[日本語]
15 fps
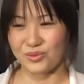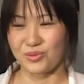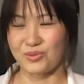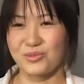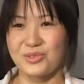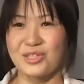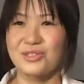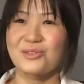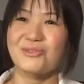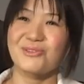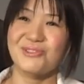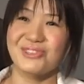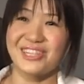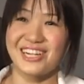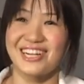うん女の子
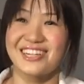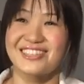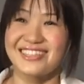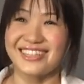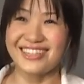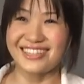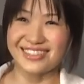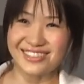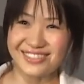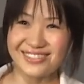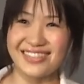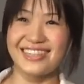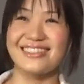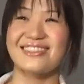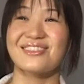のキャラクターが少
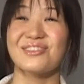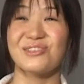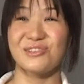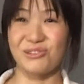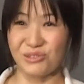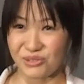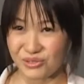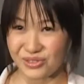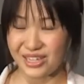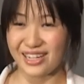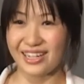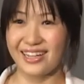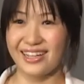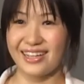ないということで